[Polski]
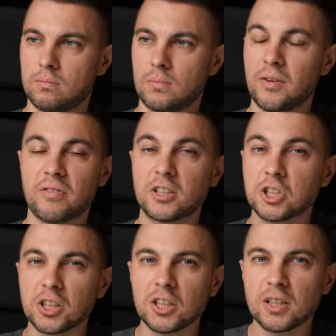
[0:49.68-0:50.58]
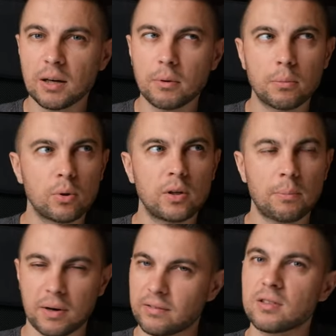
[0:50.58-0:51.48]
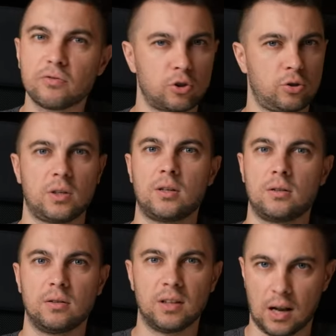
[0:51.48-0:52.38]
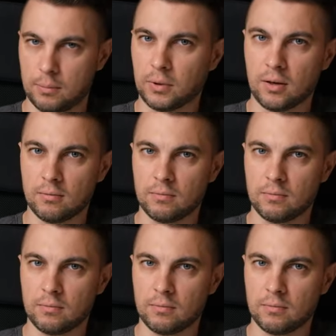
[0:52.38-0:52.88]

Mam wrażenie, jakby były naprawdę stworzone dla mnie.